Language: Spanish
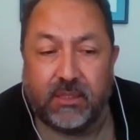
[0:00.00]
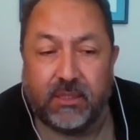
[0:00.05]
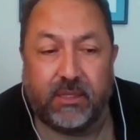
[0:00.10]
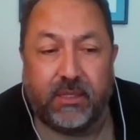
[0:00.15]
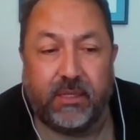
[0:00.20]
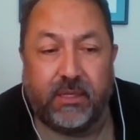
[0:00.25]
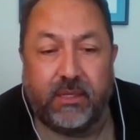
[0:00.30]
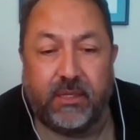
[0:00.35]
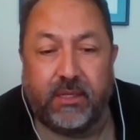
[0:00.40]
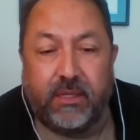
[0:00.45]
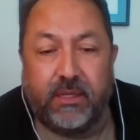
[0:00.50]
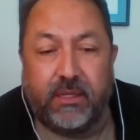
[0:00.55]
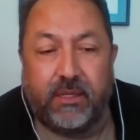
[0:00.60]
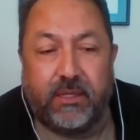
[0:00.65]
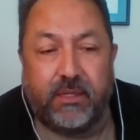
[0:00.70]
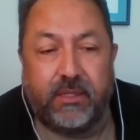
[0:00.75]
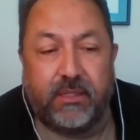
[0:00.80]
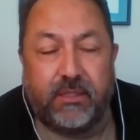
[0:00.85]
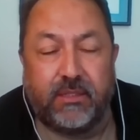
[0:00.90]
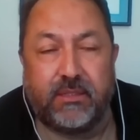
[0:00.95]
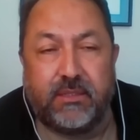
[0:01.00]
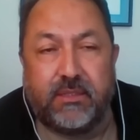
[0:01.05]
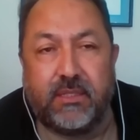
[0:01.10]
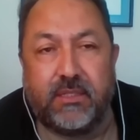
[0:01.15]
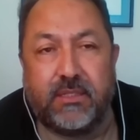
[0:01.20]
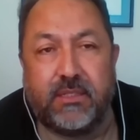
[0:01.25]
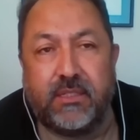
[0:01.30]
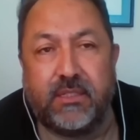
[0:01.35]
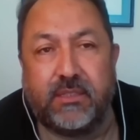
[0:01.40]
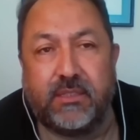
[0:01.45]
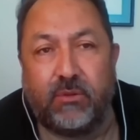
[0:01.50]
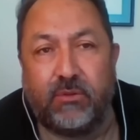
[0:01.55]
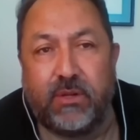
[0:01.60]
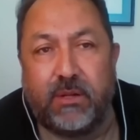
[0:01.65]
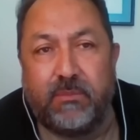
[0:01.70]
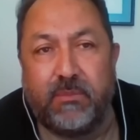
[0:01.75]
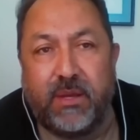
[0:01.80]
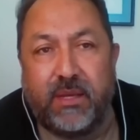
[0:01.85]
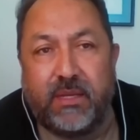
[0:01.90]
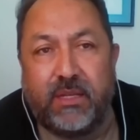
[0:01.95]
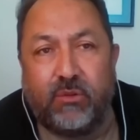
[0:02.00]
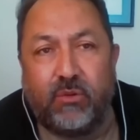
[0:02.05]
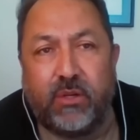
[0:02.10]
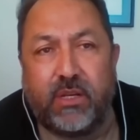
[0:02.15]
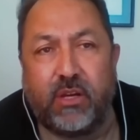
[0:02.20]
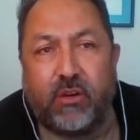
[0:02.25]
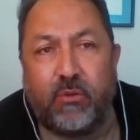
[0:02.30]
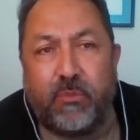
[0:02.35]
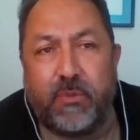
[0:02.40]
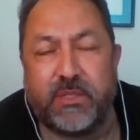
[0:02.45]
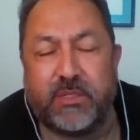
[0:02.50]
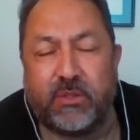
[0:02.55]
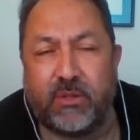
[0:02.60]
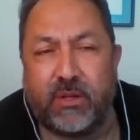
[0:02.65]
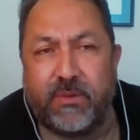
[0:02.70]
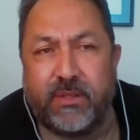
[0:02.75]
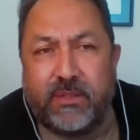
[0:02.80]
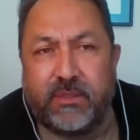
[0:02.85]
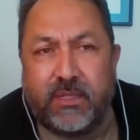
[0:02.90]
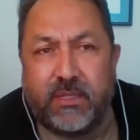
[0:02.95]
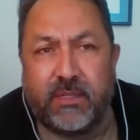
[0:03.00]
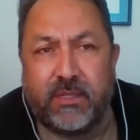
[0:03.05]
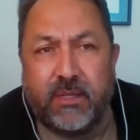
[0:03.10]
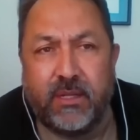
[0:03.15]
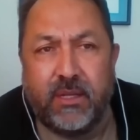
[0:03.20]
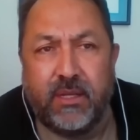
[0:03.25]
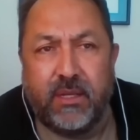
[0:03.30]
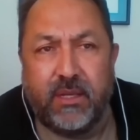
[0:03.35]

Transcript: que se sentaron en México y que comenzaron a vender